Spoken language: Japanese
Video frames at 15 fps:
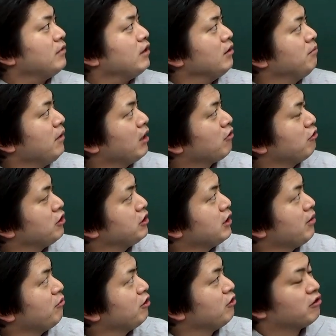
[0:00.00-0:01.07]
まあ、こういっ
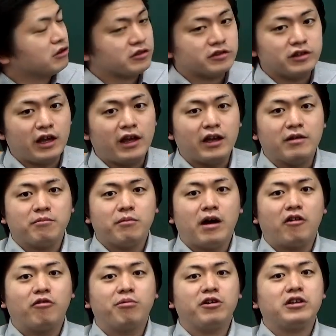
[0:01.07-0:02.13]
たものをですね、ま
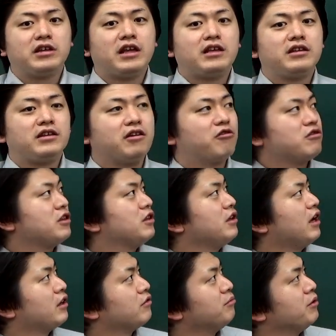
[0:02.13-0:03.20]
あ、覚えていってほしい
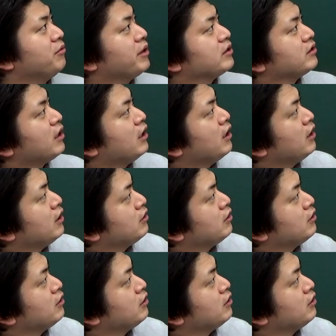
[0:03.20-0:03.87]
なと思います。